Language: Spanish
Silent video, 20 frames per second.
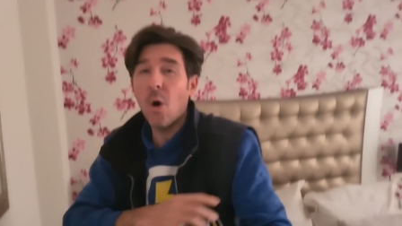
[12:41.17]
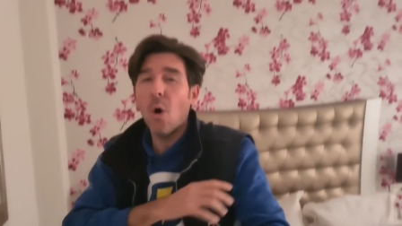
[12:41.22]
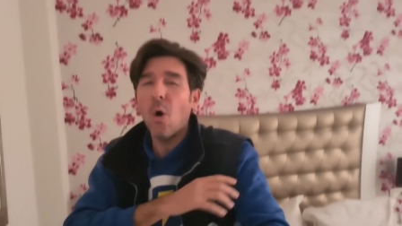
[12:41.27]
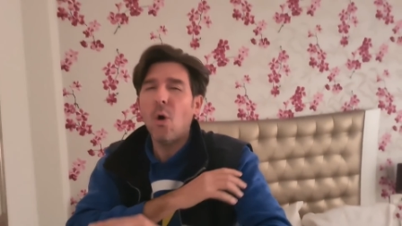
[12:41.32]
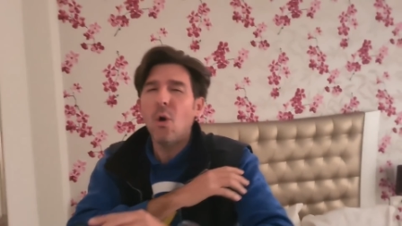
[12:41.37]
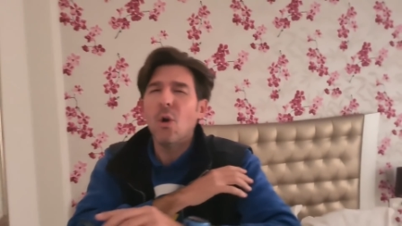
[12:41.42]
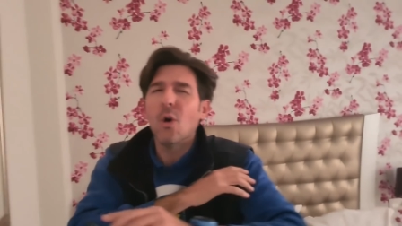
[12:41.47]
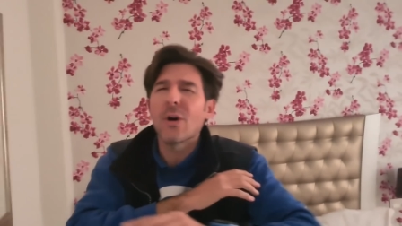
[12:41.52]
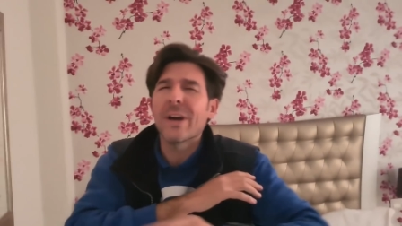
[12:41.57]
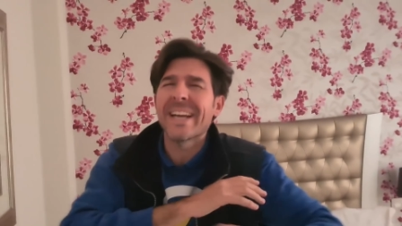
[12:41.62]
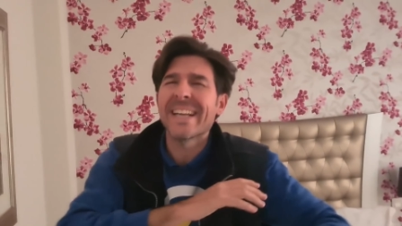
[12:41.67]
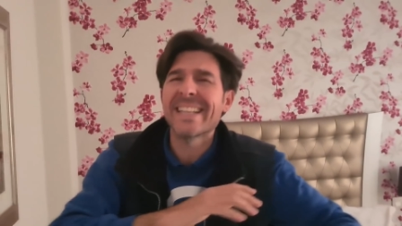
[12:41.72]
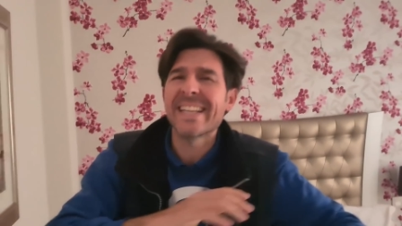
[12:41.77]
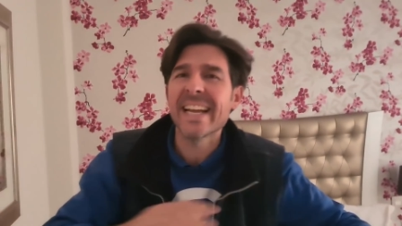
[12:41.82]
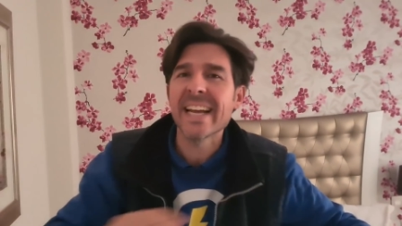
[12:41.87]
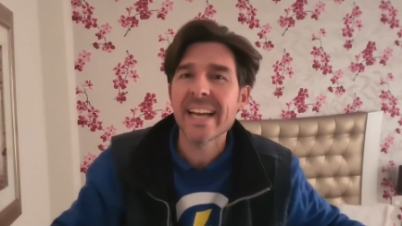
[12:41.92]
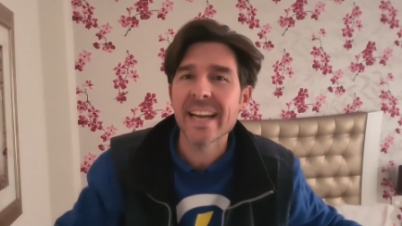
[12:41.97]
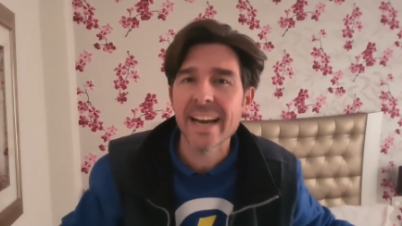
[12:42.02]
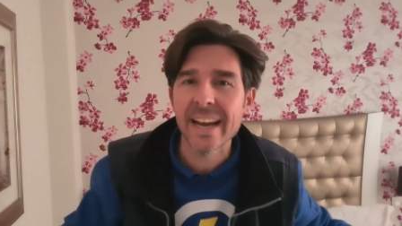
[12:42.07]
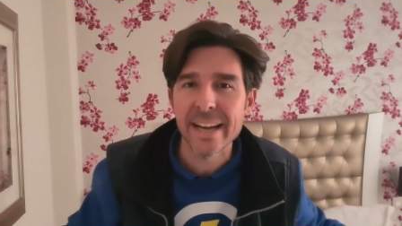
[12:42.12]
o lo que
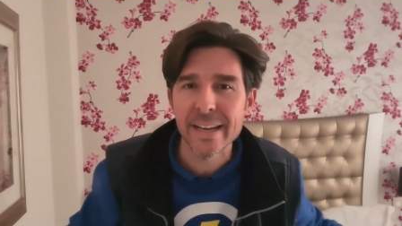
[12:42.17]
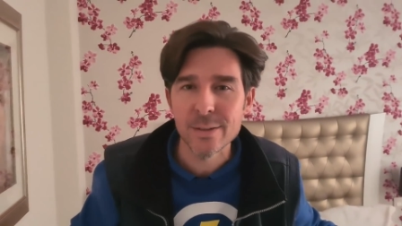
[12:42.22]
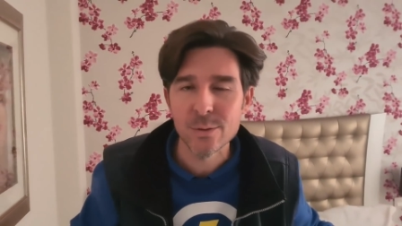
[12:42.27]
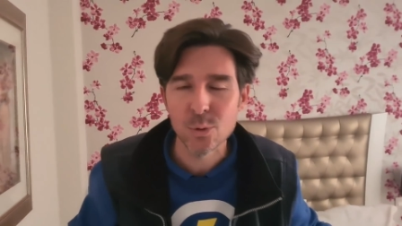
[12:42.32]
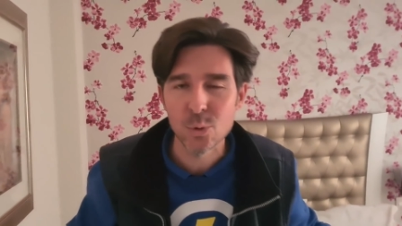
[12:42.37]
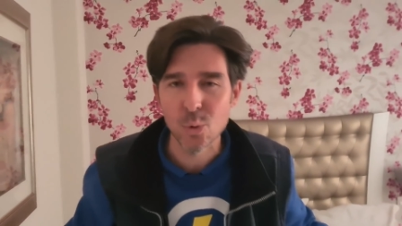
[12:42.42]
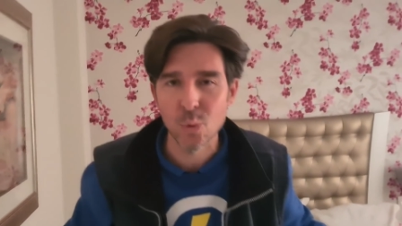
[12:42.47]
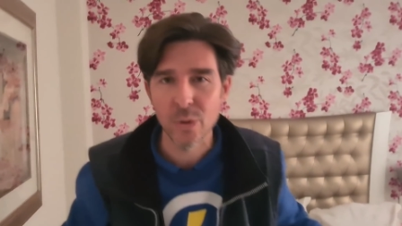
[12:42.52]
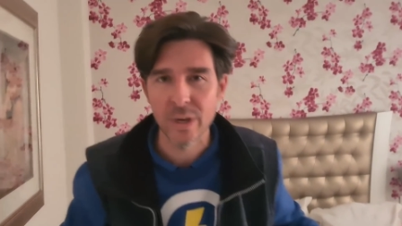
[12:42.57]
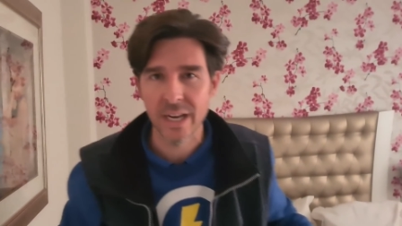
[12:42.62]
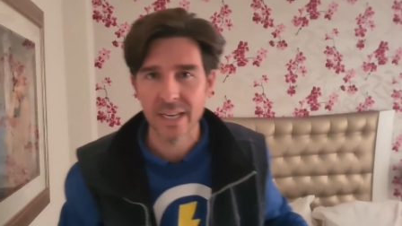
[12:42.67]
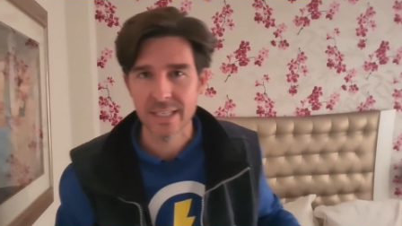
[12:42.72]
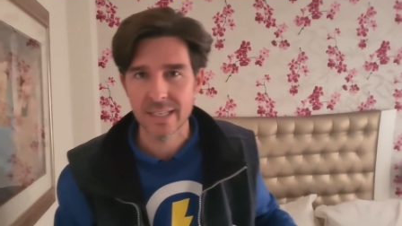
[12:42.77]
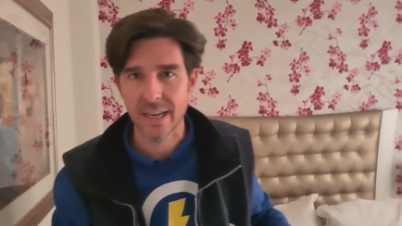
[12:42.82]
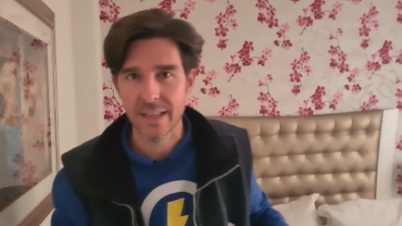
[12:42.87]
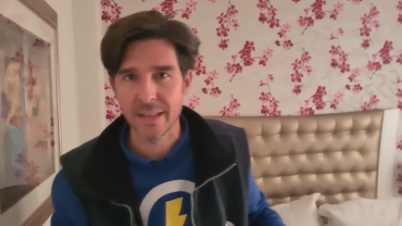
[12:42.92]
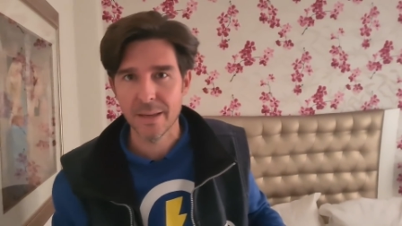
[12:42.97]
tenga en tu casa